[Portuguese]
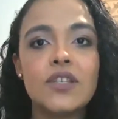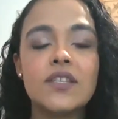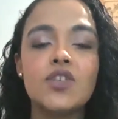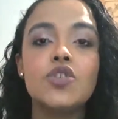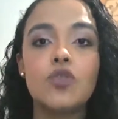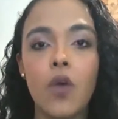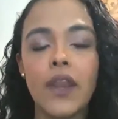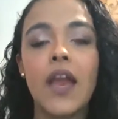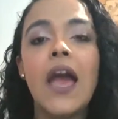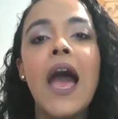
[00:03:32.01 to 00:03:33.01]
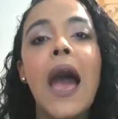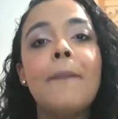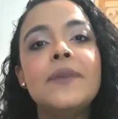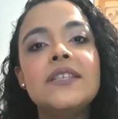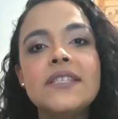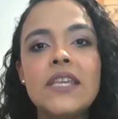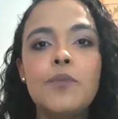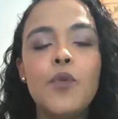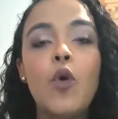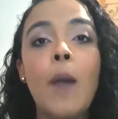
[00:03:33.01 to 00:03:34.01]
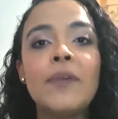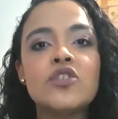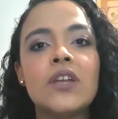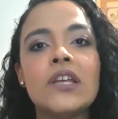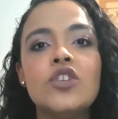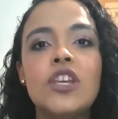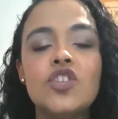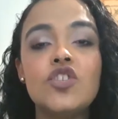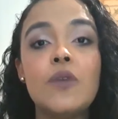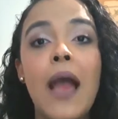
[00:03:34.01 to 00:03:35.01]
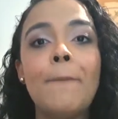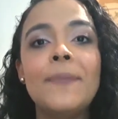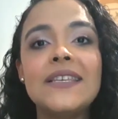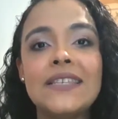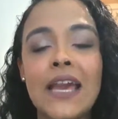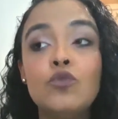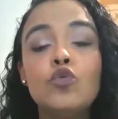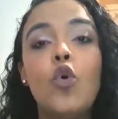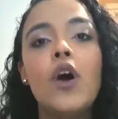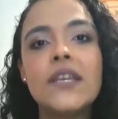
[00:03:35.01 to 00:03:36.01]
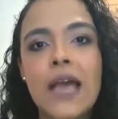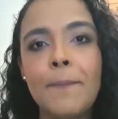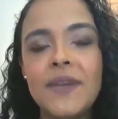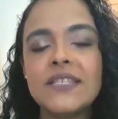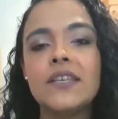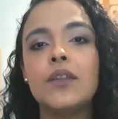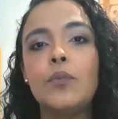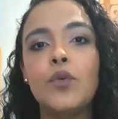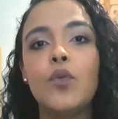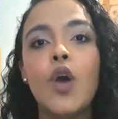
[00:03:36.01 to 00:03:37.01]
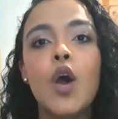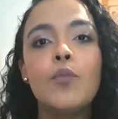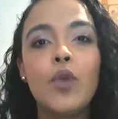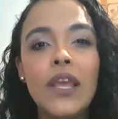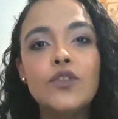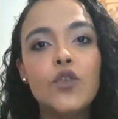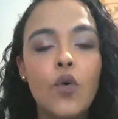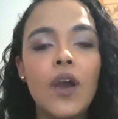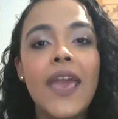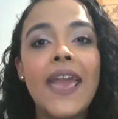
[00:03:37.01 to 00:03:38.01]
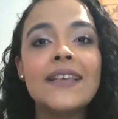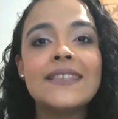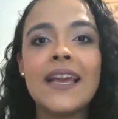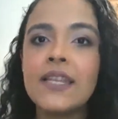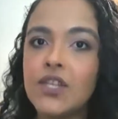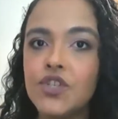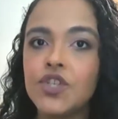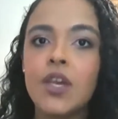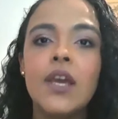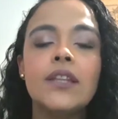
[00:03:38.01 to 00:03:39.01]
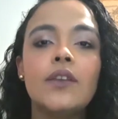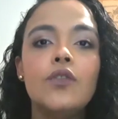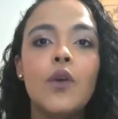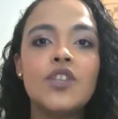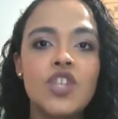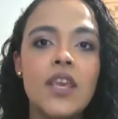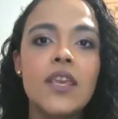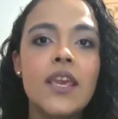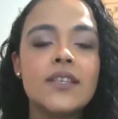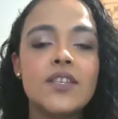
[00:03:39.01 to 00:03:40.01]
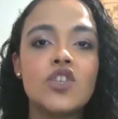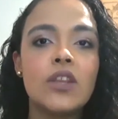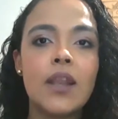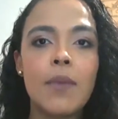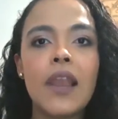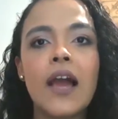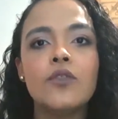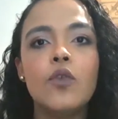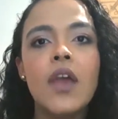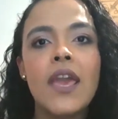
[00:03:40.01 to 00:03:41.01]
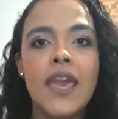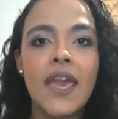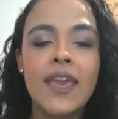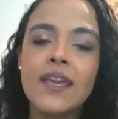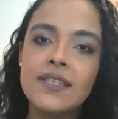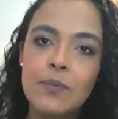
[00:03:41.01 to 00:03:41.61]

dessa história. A princípio, a personagem que a gente que a autora apresenta pro, pro leitor é a Zaride, tanto que eu achei que ia ser só trabalhado é, esse